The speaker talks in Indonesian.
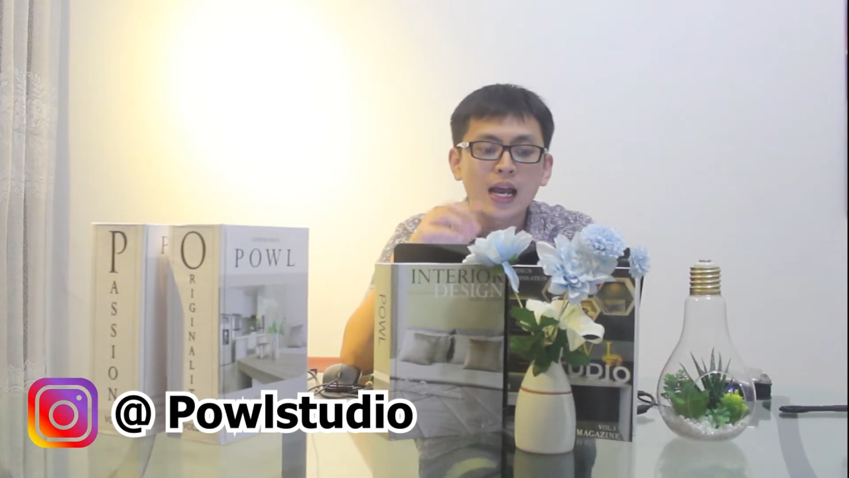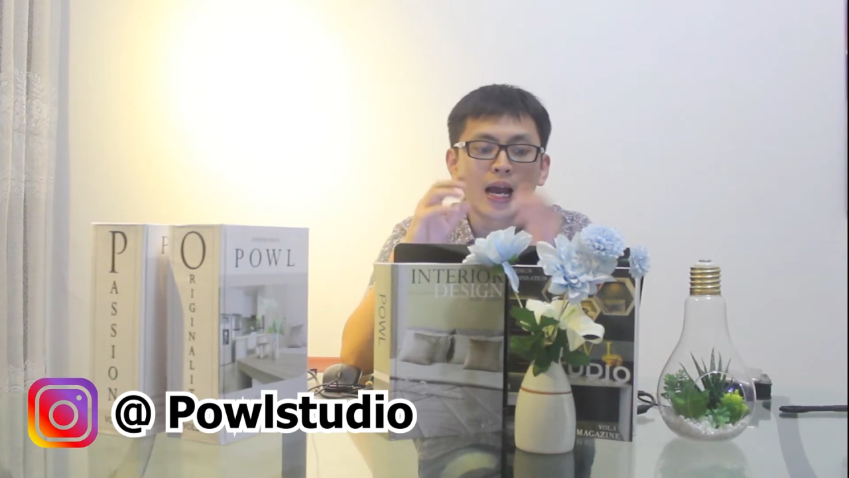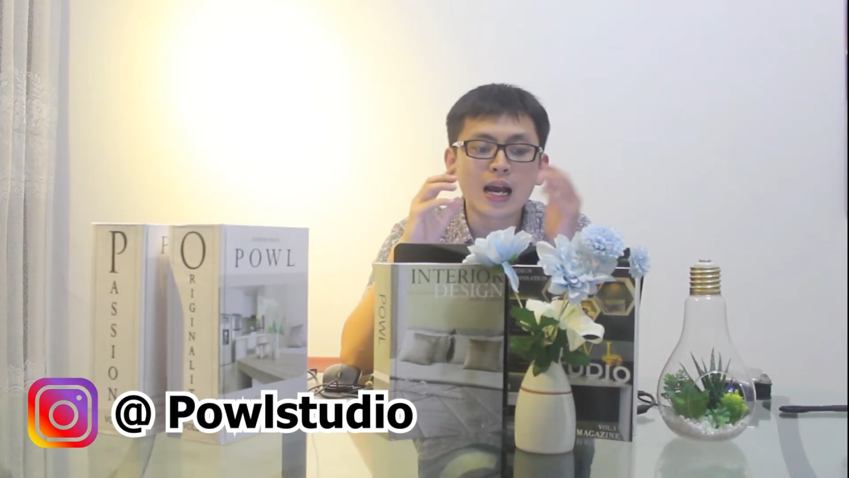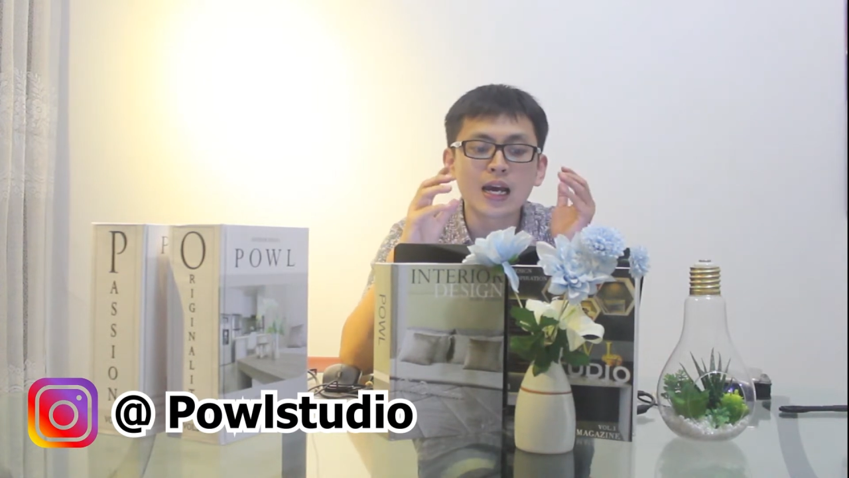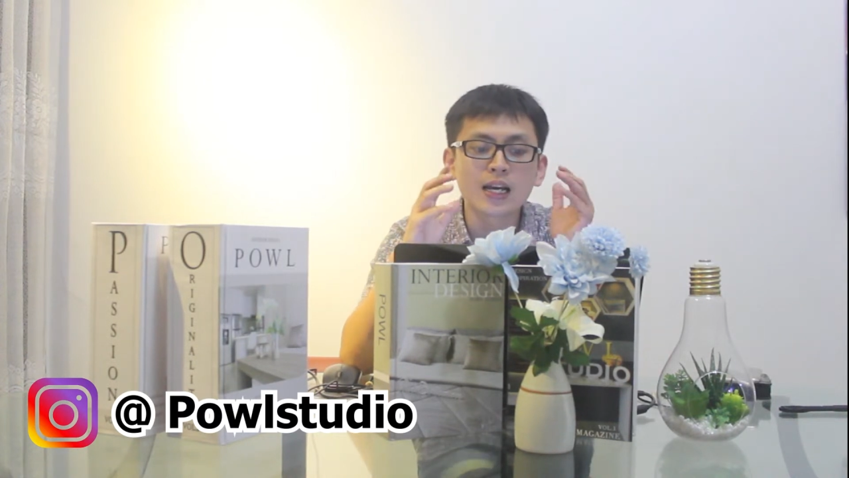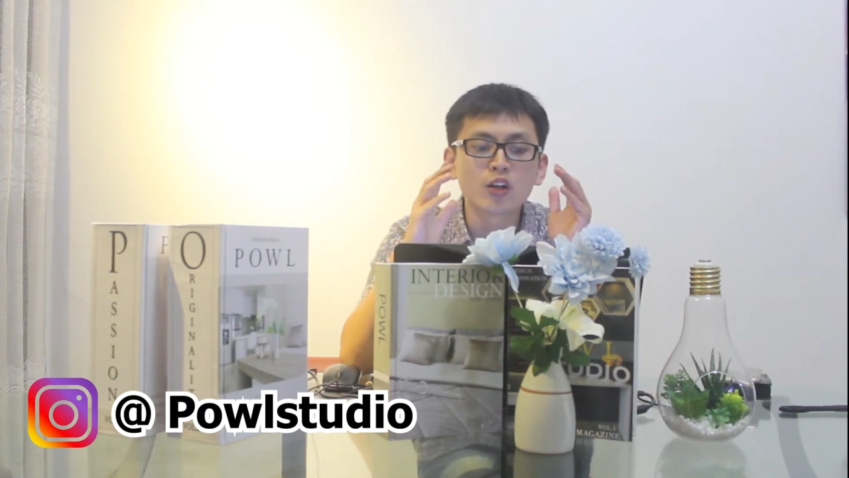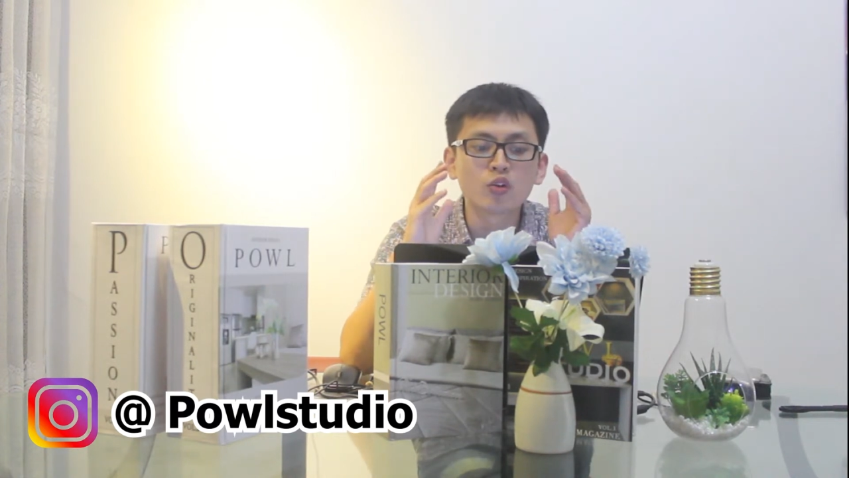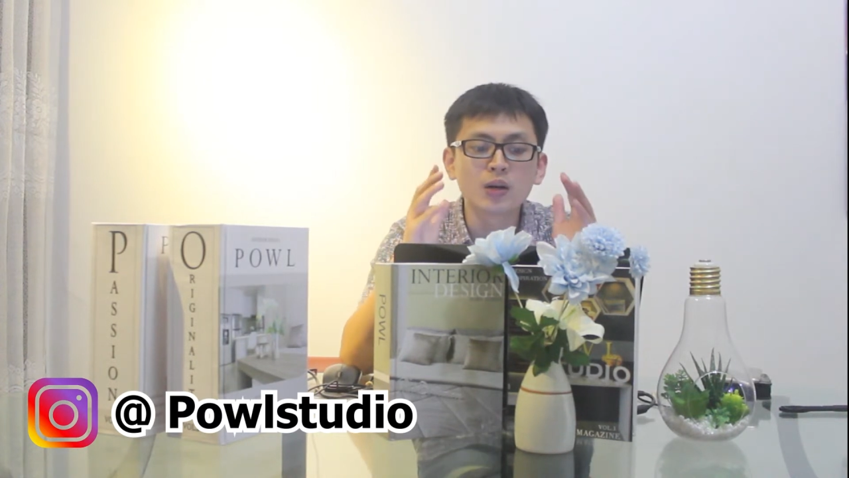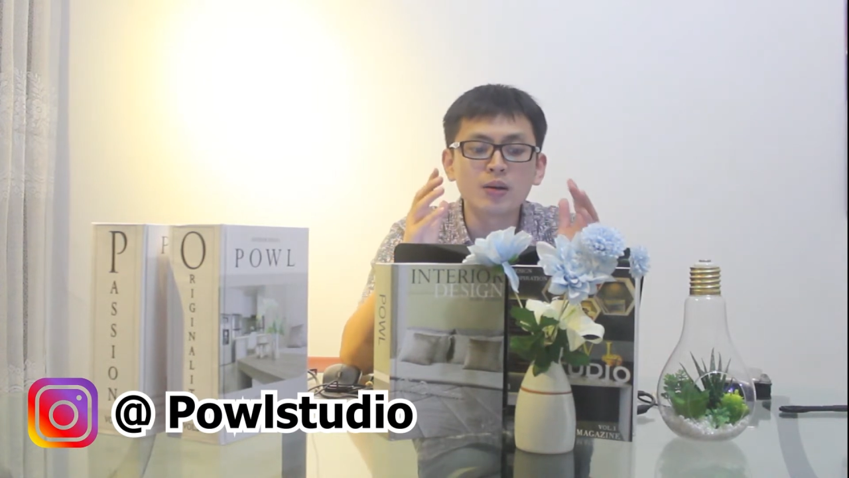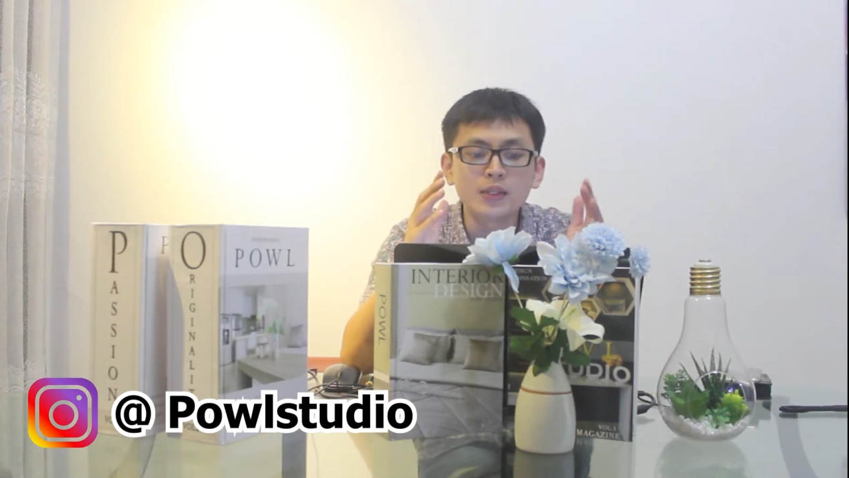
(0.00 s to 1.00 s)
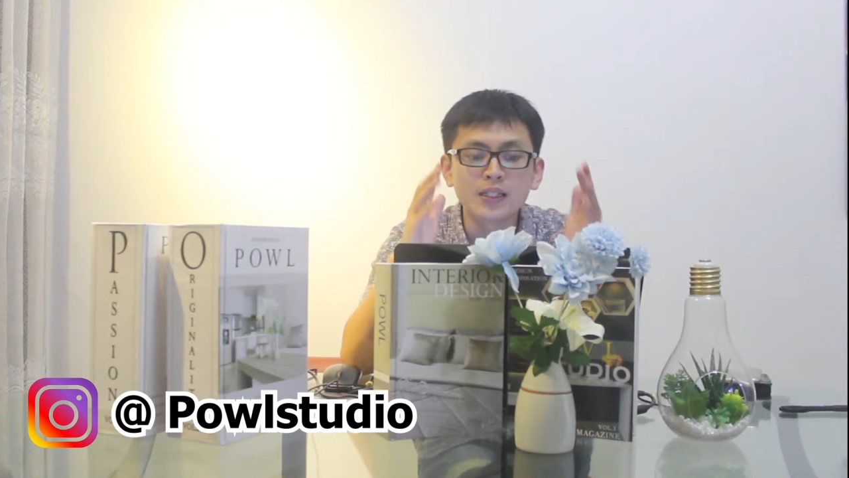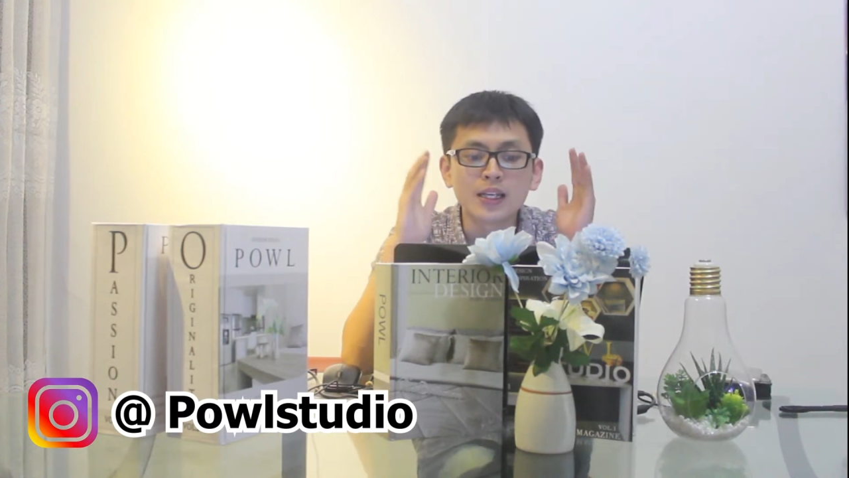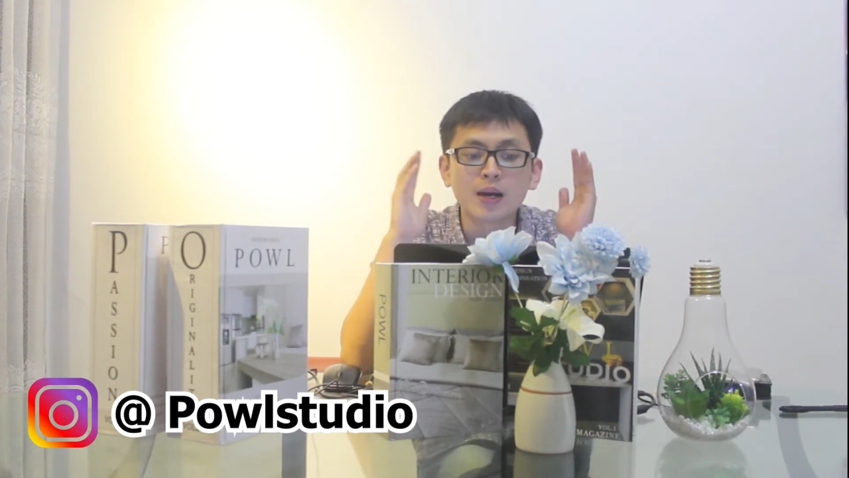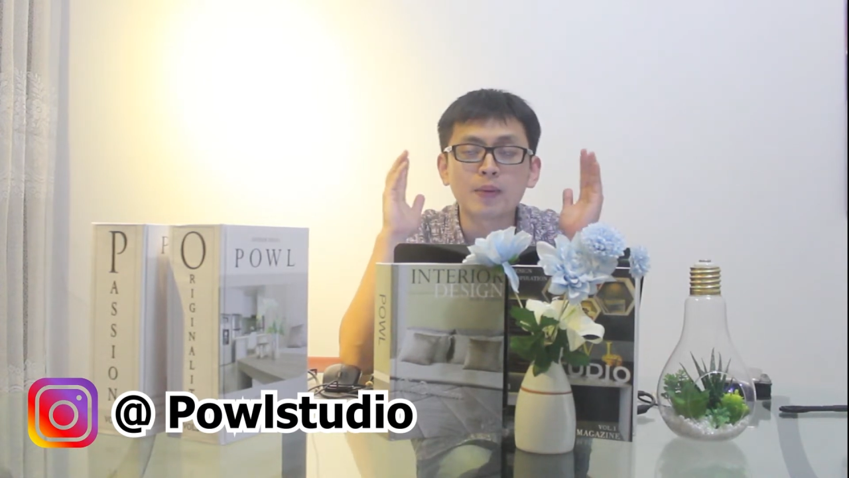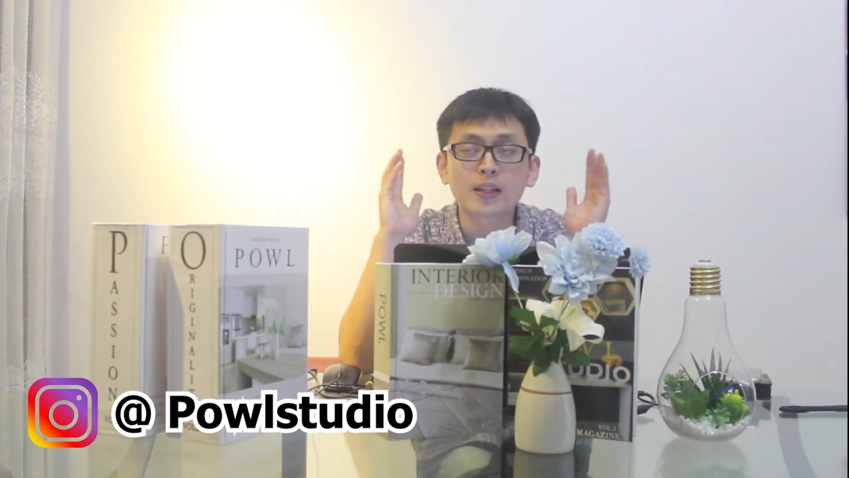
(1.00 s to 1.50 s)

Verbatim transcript: akan dirubah menjadi